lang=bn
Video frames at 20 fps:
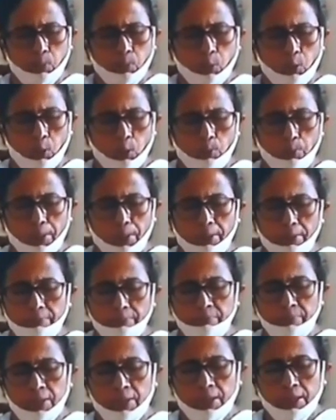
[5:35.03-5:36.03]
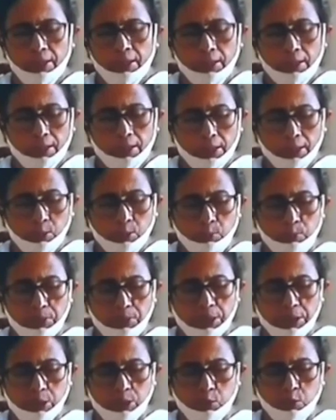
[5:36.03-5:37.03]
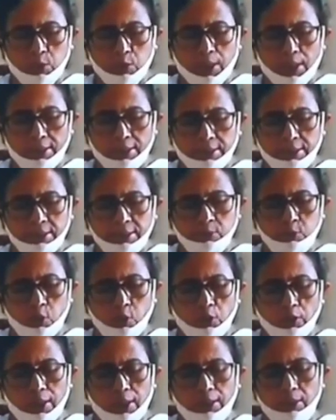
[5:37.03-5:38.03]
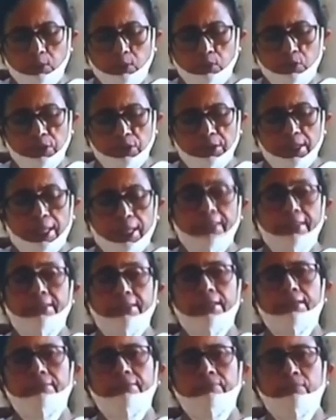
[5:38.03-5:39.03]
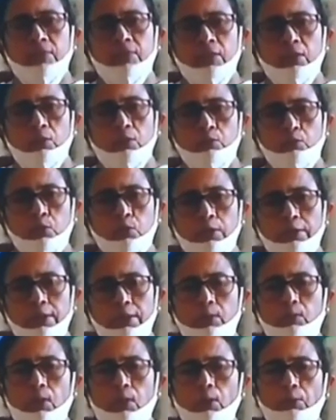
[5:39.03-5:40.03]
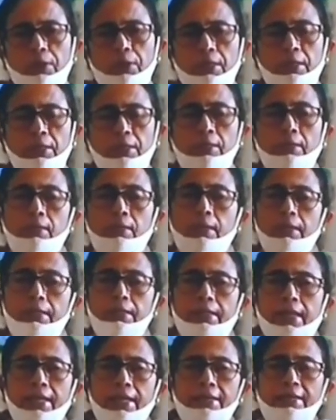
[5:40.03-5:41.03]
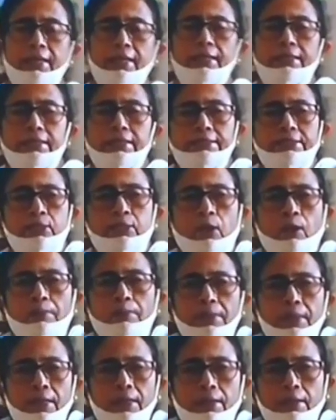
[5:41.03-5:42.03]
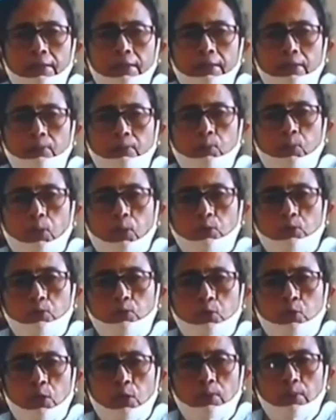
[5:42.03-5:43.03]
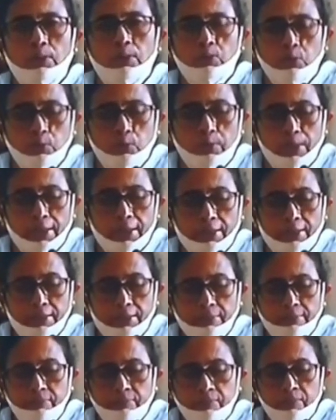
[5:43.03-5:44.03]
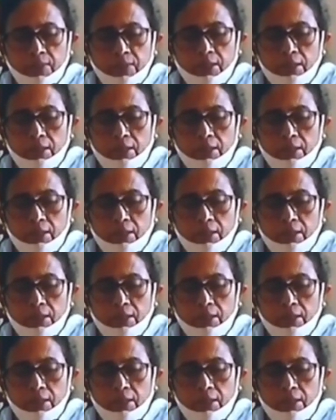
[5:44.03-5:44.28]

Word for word: এই প্রকল্পের কিছু বিশিষ্টতা আছে সরকারি হচ্ছে গ্যারেন্টার সুতরাং কেউ কাউকে গ্যারেন্টার নিয়ে যেতে হবে না পড়াশুনো করবার জন্য ব্যাংকে